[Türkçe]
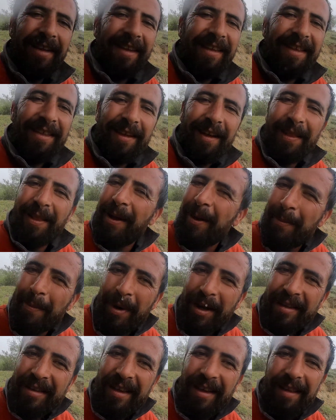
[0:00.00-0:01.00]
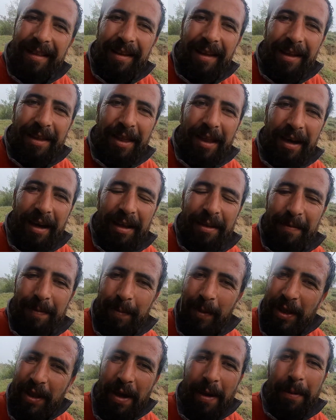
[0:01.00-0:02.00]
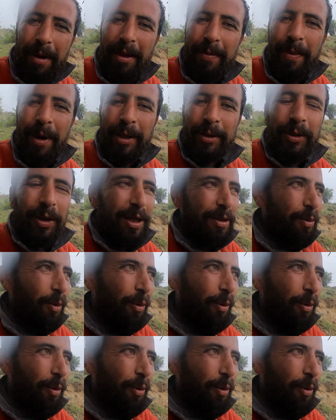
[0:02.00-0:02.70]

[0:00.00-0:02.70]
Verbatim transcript: İnşallah mantarlığa çıkar. Beraber mantar